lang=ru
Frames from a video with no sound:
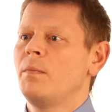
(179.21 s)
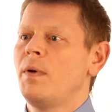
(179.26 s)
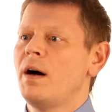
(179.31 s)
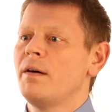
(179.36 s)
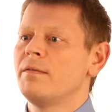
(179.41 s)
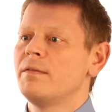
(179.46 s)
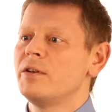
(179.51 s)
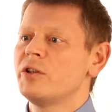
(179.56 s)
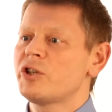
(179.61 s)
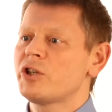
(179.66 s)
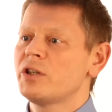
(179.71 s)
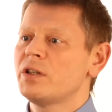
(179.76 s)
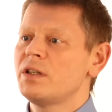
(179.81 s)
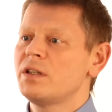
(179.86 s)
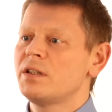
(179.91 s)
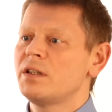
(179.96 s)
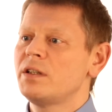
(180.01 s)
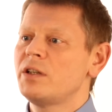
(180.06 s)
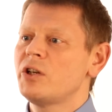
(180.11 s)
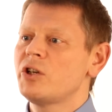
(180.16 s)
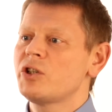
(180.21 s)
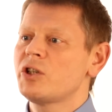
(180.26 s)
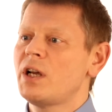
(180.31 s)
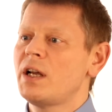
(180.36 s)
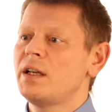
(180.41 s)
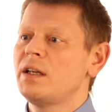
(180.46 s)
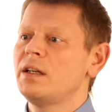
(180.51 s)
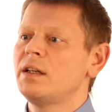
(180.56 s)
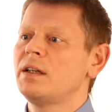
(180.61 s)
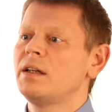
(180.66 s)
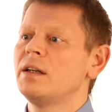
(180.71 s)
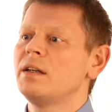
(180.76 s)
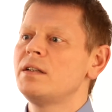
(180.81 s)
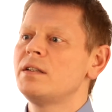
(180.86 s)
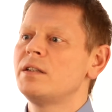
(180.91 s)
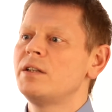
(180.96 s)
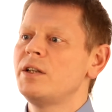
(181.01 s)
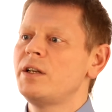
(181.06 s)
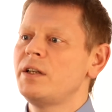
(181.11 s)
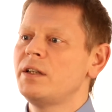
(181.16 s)
повышенное содержание
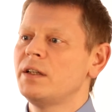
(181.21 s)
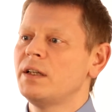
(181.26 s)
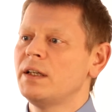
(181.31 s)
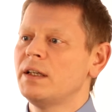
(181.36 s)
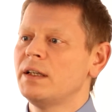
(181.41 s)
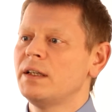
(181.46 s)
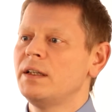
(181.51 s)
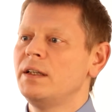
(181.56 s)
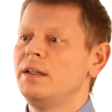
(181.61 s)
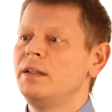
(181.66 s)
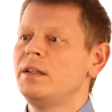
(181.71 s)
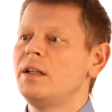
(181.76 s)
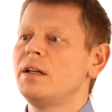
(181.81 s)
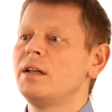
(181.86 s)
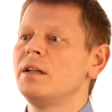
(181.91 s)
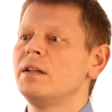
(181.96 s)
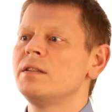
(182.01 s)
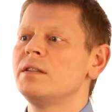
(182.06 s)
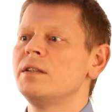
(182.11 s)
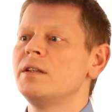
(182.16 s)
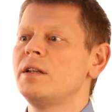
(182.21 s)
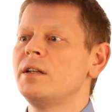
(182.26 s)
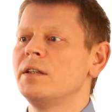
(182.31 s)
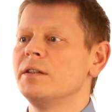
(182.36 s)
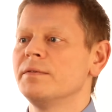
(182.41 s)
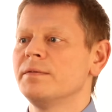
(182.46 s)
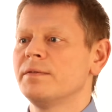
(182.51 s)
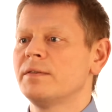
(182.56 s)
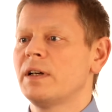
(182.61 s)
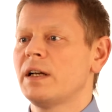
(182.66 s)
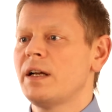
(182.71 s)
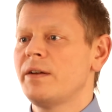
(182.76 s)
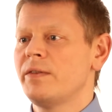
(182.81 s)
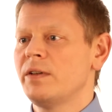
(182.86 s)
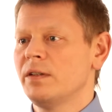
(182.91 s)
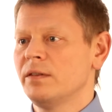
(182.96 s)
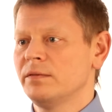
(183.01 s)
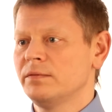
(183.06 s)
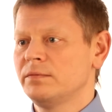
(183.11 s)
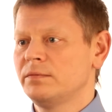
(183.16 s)
холестерина и триглицеридов в
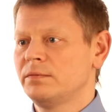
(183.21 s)
крови,